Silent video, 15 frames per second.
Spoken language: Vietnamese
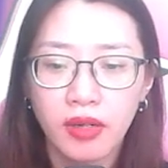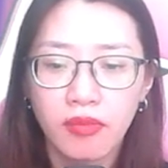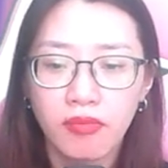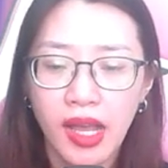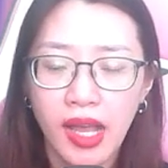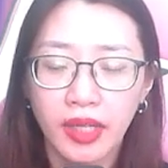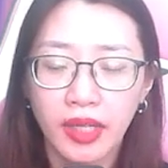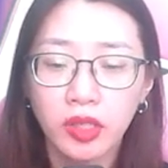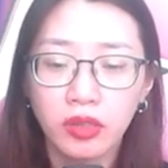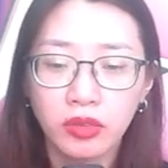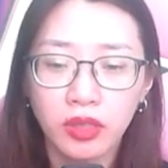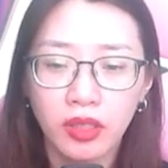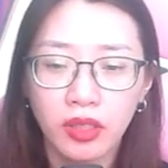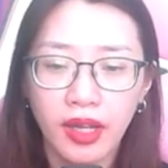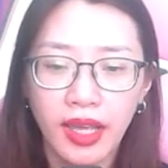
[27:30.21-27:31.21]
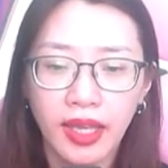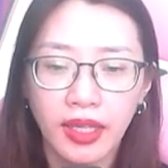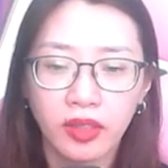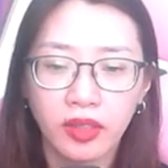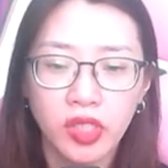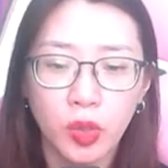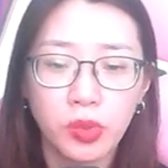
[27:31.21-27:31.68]
mà Thương từng nghe
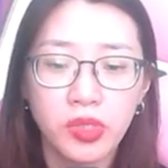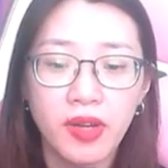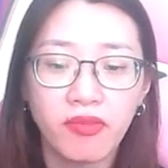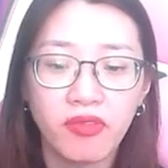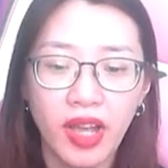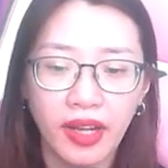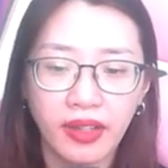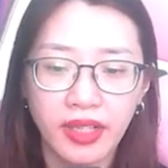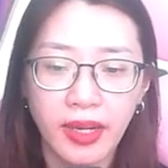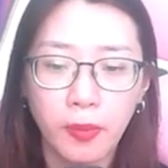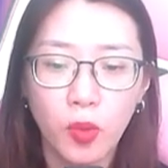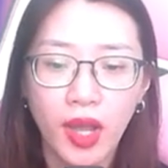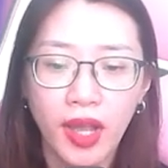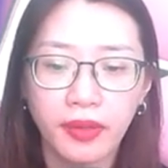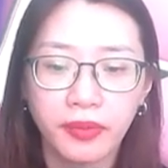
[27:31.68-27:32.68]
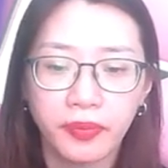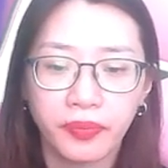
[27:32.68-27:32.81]
trong trăm vạn năm qua.